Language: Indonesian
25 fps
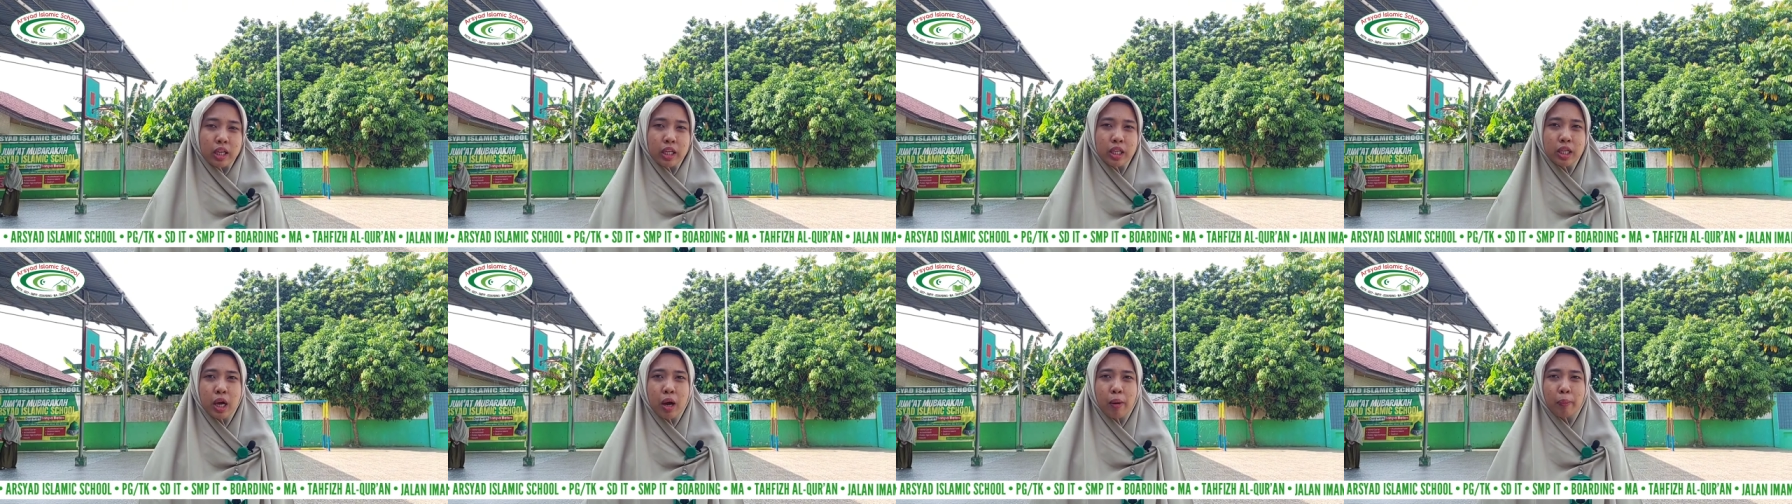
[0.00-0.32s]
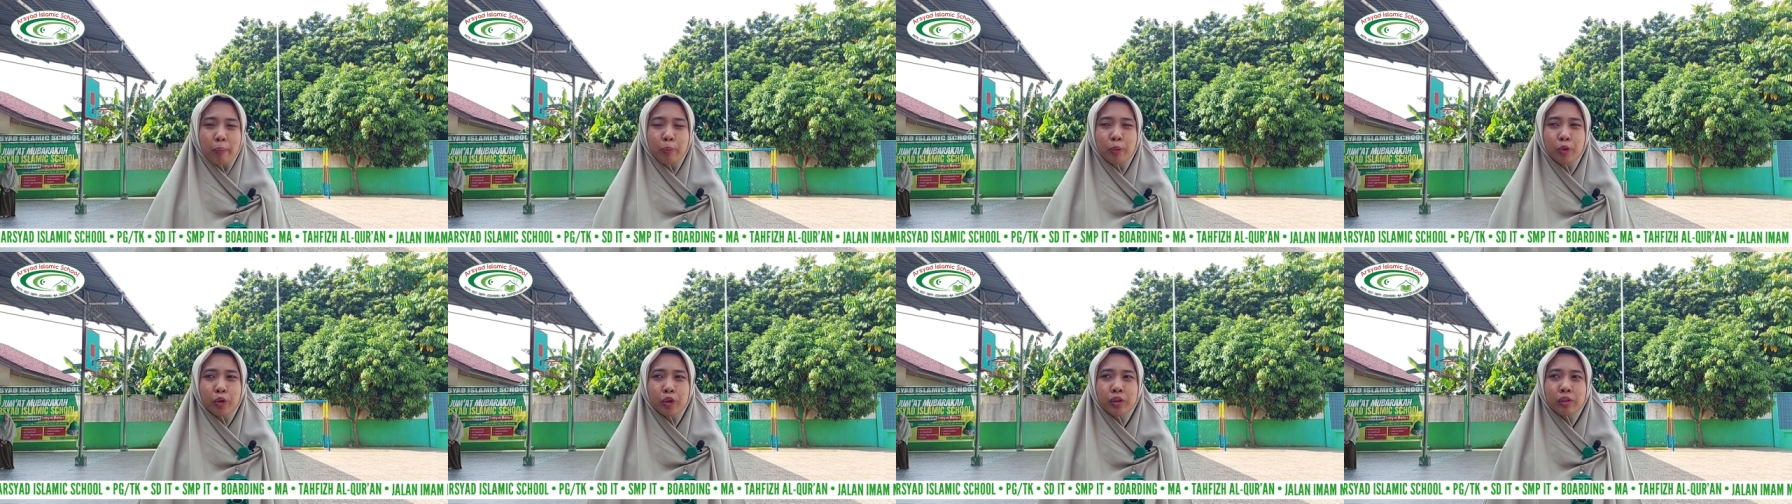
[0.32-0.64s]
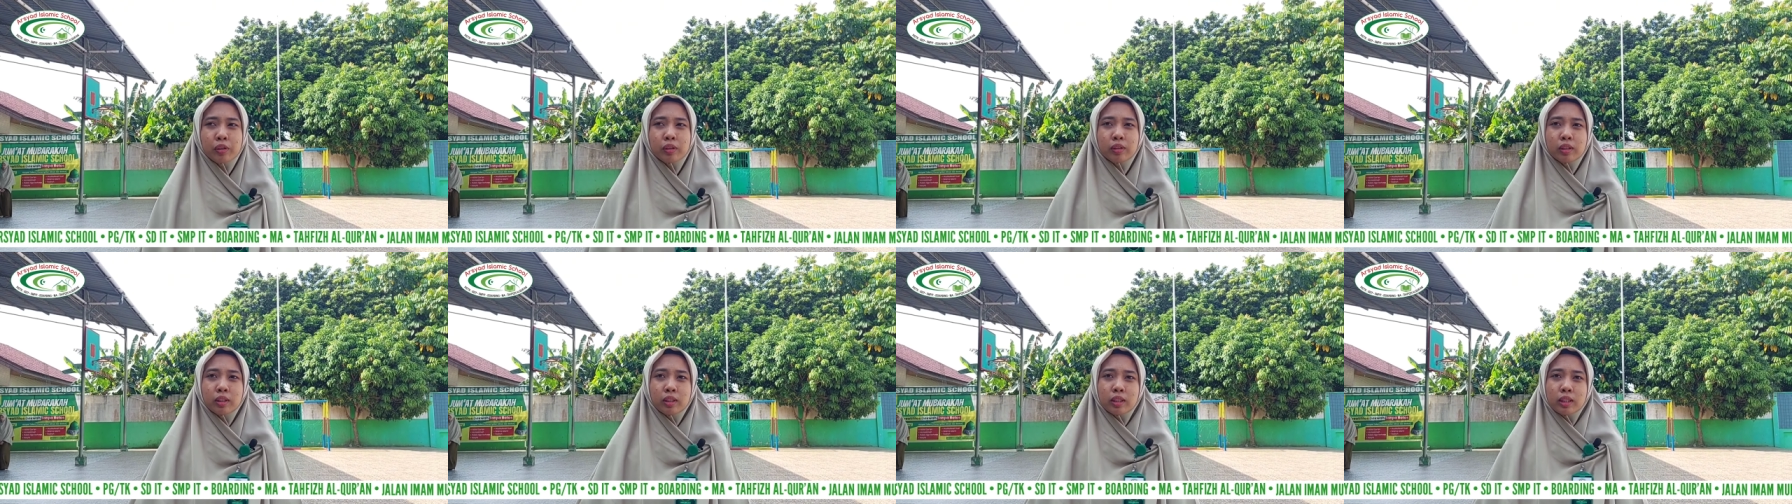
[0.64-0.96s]
Ia
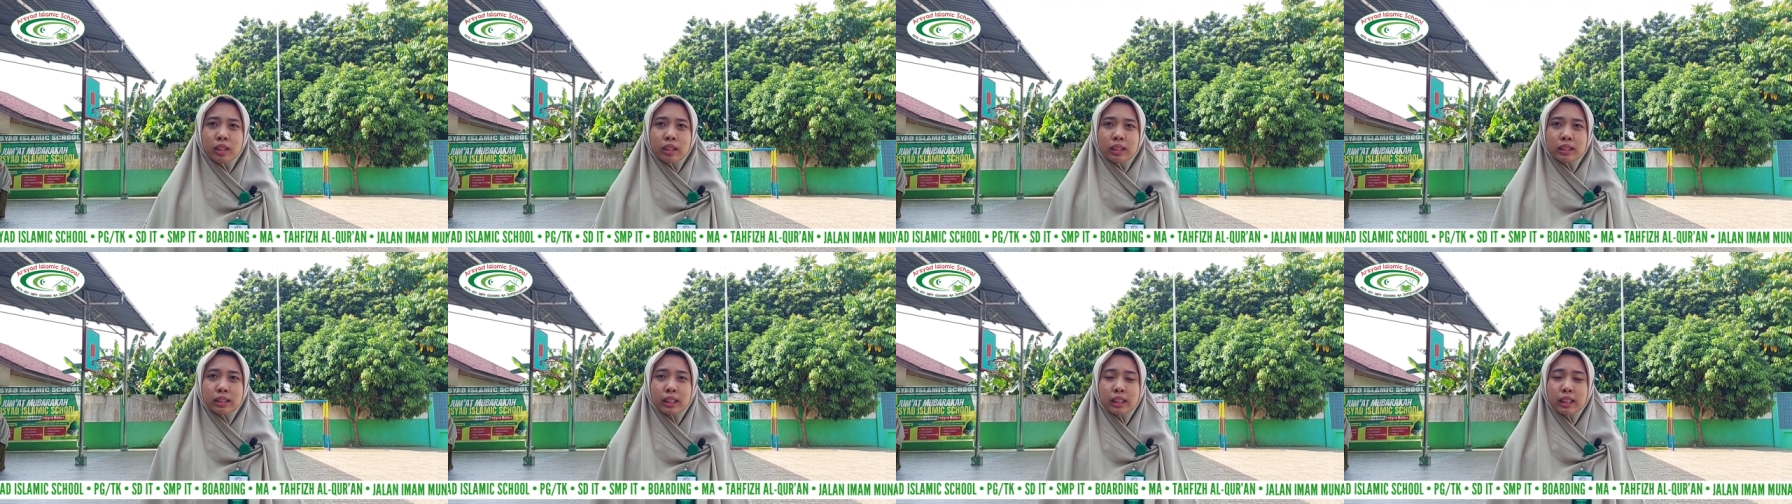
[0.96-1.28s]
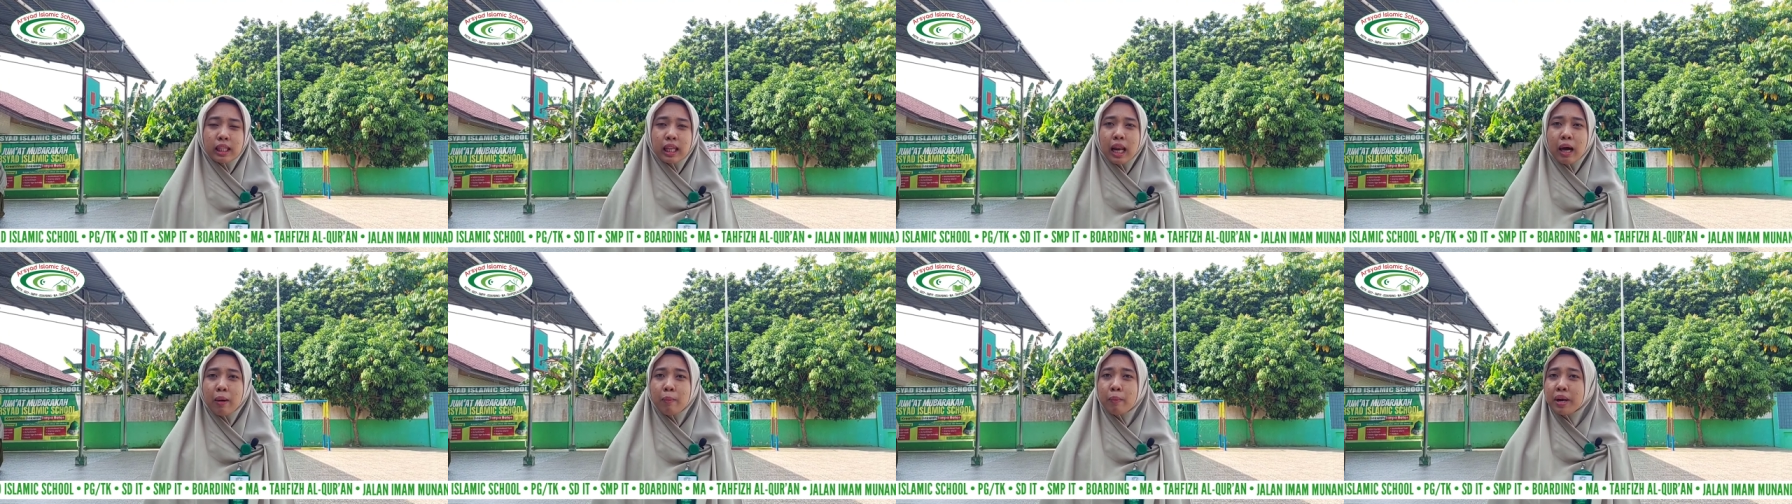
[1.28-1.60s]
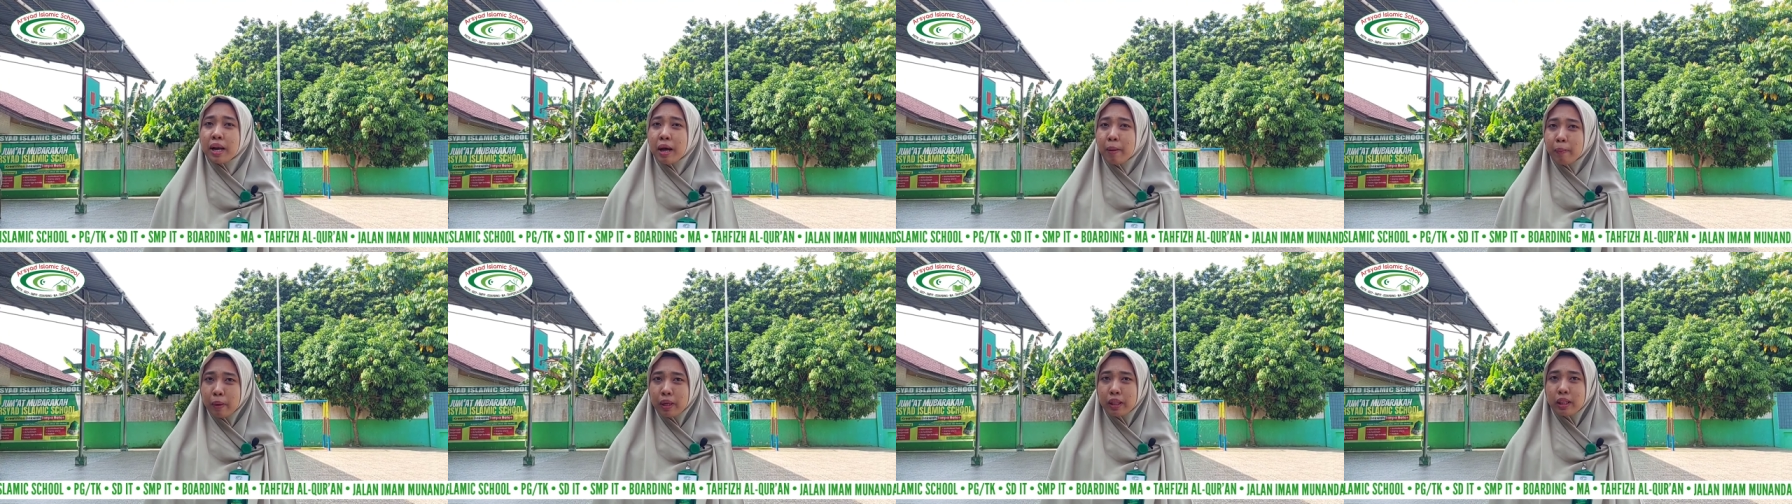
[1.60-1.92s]
pun setelah
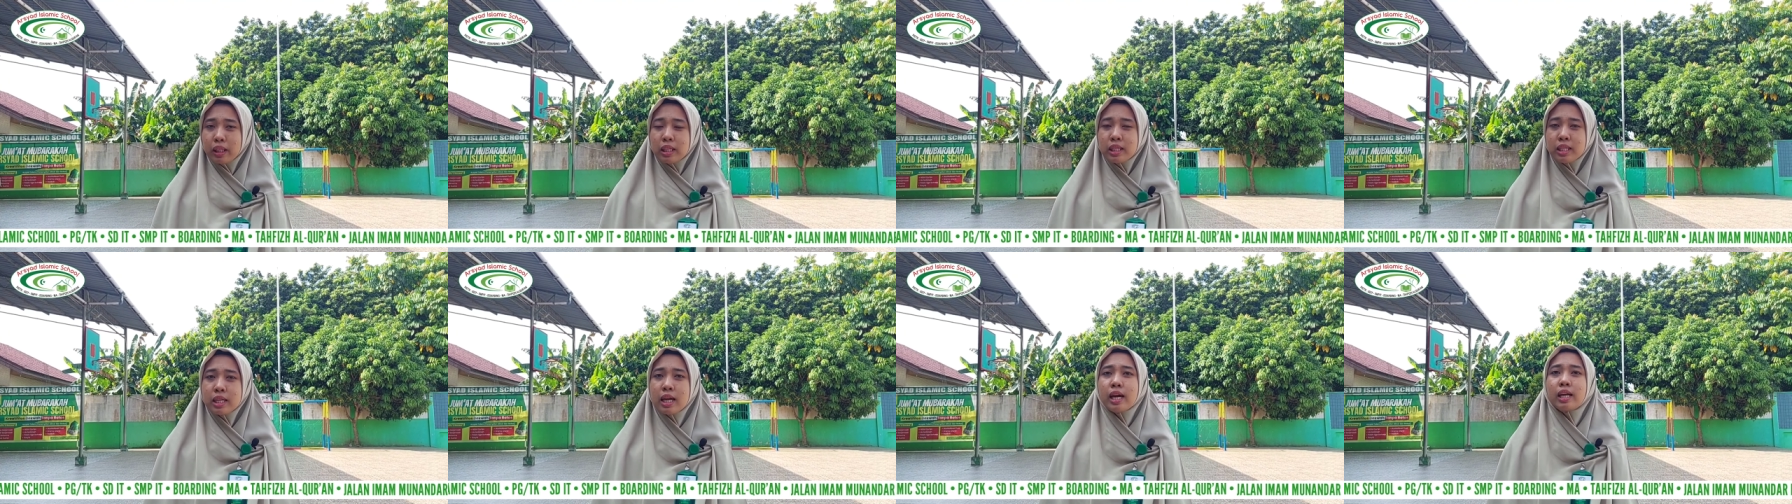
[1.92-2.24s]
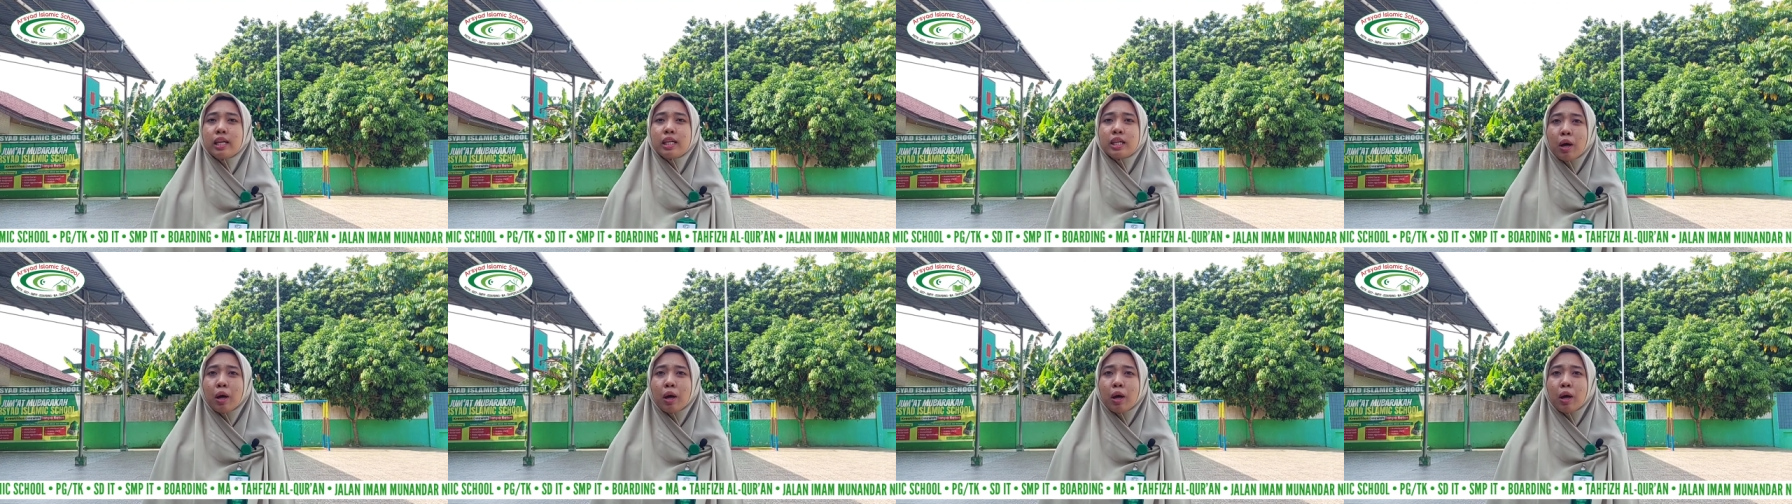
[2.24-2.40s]
mendapatinya,